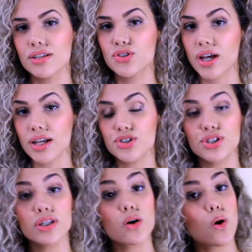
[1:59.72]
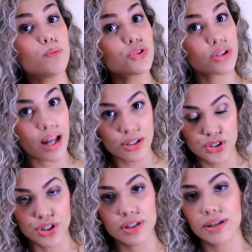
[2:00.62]
de caixinha como de
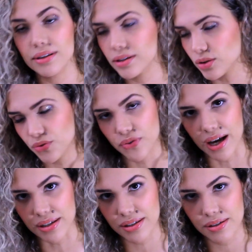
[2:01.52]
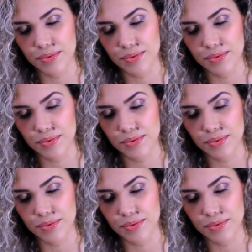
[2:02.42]
latinha, tanto faz.